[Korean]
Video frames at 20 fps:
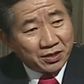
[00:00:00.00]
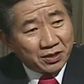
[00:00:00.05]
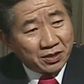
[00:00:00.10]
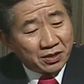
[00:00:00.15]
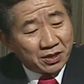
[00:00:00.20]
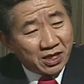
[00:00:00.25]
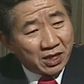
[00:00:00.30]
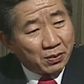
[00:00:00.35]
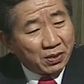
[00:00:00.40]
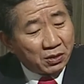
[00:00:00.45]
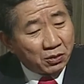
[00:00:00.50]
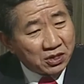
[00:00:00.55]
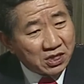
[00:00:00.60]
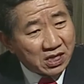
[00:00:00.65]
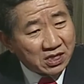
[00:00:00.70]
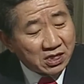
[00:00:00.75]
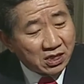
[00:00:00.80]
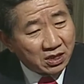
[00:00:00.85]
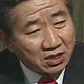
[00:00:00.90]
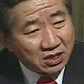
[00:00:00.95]
그야말로
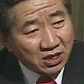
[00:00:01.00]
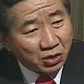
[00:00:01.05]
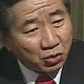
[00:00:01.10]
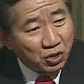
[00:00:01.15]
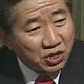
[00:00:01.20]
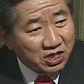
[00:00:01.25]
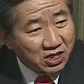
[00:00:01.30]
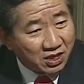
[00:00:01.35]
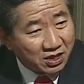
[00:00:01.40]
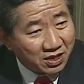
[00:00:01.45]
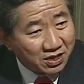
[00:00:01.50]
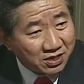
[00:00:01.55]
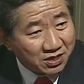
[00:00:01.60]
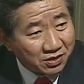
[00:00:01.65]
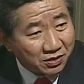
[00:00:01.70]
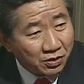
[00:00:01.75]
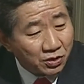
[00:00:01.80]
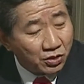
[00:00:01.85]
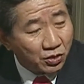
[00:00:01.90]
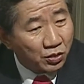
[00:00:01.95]
사상의
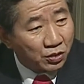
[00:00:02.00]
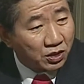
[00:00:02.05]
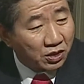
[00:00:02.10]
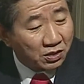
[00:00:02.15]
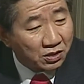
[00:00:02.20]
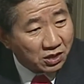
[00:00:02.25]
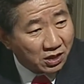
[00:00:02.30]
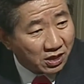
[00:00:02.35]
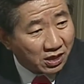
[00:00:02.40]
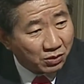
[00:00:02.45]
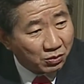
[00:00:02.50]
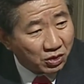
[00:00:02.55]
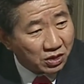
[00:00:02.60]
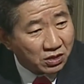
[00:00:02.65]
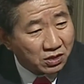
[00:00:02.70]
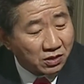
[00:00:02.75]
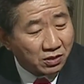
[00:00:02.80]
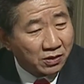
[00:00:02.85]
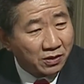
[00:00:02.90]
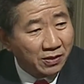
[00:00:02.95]
자유시장에서
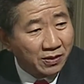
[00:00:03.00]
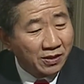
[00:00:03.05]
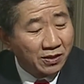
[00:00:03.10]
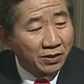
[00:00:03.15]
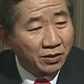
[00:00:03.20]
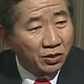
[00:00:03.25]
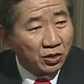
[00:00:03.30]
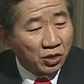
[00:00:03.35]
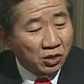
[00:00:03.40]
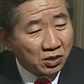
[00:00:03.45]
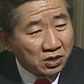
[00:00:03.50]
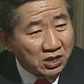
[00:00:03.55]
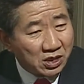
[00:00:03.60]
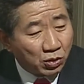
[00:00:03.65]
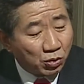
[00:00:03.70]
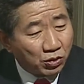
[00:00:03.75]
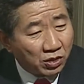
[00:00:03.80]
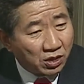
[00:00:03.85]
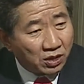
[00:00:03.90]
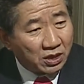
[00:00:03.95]
경쟁하면서 경제도
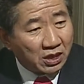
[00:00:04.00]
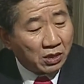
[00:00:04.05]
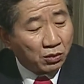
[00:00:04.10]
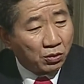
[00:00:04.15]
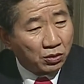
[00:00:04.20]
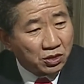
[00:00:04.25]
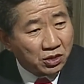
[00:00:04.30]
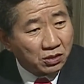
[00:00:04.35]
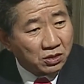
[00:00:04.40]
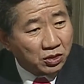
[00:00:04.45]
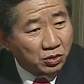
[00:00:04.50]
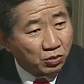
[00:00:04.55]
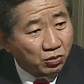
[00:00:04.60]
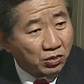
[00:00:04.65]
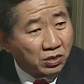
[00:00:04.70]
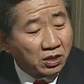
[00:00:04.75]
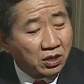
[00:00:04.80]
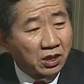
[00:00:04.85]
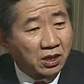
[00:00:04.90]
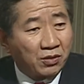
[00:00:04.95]
그렇게 하고 정치도
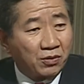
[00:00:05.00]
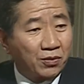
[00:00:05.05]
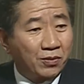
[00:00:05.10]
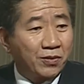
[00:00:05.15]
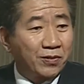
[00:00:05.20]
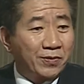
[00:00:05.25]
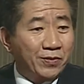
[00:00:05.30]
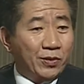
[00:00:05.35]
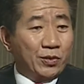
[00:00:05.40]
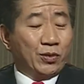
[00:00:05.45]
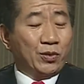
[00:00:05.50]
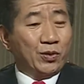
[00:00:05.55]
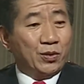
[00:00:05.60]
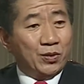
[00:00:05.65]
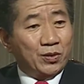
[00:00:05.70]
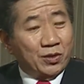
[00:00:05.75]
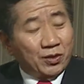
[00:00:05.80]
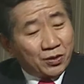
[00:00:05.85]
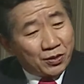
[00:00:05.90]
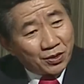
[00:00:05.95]
그렇게 하고
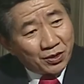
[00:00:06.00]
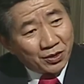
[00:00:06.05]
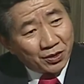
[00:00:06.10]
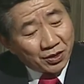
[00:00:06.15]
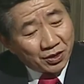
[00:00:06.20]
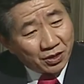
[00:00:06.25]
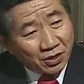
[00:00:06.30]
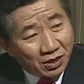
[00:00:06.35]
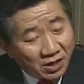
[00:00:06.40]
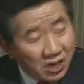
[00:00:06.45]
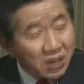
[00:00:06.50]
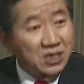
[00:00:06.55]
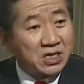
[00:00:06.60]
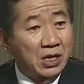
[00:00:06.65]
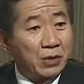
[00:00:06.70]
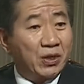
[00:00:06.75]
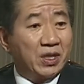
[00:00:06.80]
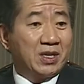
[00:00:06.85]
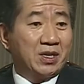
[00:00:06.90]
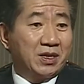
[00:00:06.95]
그 열린
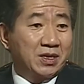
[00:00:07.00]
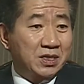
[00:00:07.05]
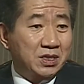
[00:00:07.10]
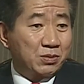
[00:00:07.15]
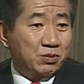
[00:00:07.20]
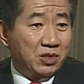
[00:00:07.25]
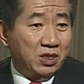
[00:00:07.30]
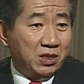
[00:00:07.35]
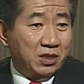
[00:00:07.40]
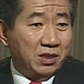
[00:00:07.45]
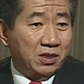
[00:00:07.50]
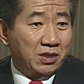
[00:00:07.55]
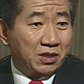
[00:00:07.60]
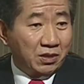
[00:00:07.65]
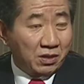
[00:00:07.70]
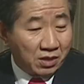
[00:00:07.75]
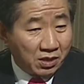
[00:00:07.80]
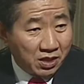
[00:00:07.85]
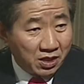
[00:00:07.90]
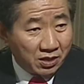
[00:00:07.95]
사회 아니겠습니까?
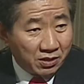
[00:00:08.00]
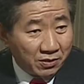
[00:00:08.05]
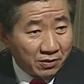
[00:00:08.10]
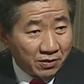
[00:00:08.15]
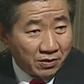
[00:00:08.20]
열린